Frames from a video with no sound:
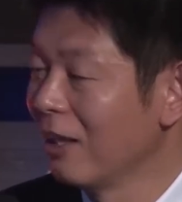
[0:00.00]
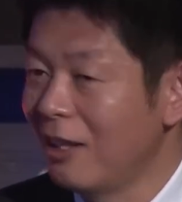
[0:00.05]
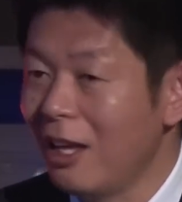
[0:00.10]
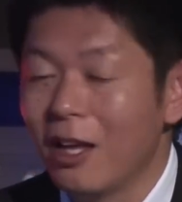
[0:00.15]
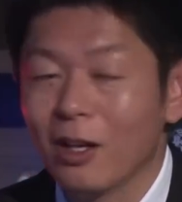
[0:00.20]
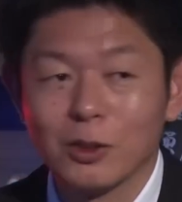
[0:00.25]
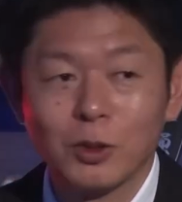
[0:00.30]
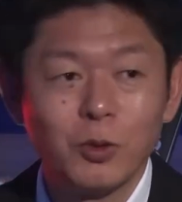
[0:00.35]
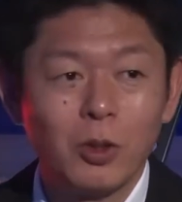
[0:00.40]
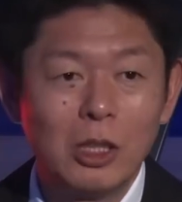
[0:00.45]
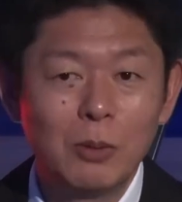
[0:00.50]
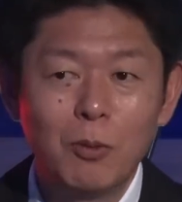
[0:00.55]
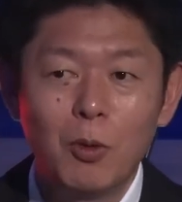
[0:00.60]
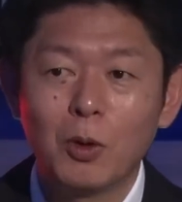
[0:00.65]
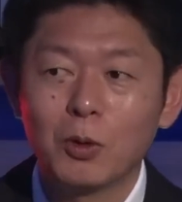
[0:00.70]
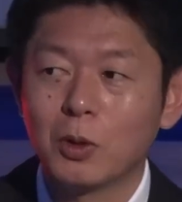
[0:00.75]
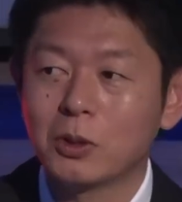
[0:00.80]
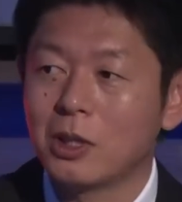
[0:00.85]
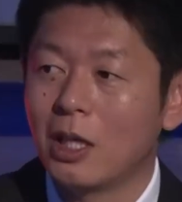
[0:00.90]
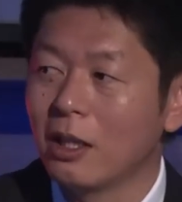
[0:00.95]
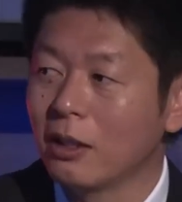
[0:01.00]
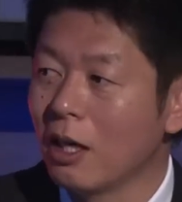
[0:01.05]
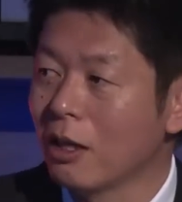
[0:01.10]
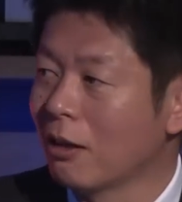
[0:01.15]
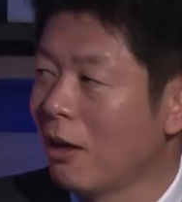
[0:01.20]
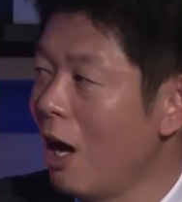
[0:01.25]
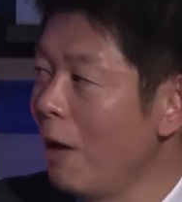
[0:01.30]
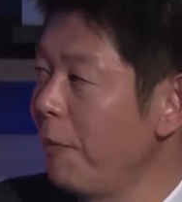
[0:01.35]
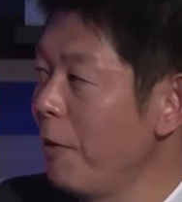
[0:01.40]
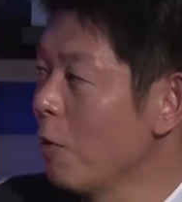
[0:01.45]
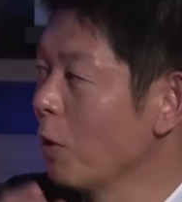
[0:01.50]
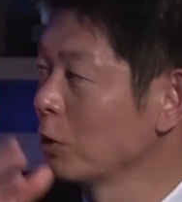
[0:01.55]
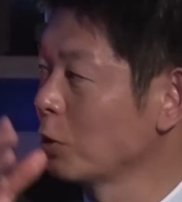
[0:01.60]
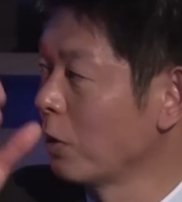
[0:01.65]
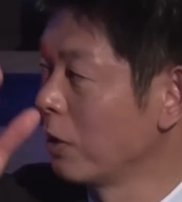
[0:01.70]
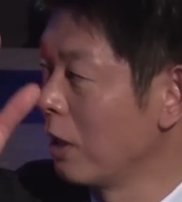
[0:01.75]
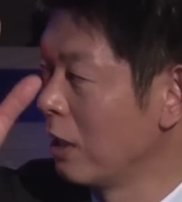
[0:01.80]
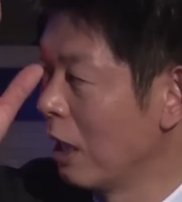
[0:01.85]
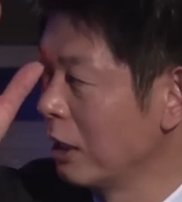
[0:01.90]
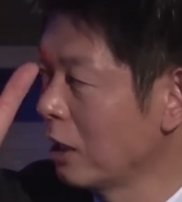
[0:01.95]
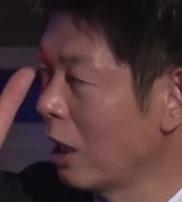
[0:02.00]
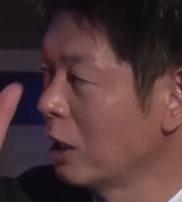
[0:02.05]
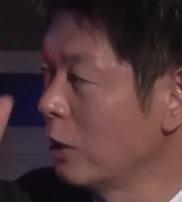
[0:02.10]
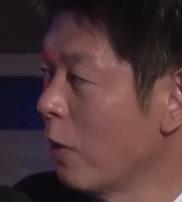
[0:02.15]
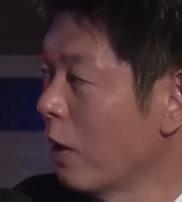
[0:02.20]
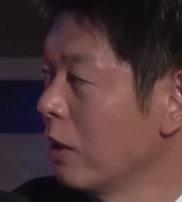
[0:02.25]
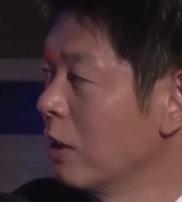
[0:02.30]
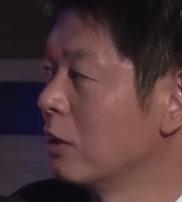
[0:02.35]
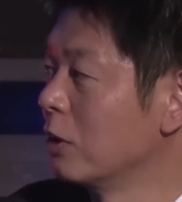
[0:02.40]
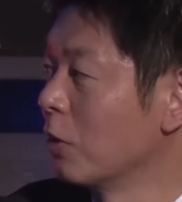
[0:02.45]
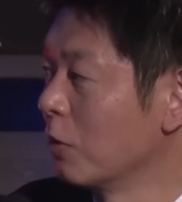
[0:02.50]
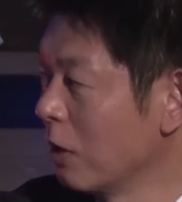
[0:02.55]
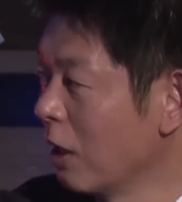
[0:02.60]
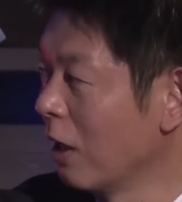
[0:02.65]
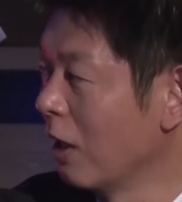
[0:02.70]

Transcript: い、でその妹さんがカフェをそこでやりたかったわけですよね、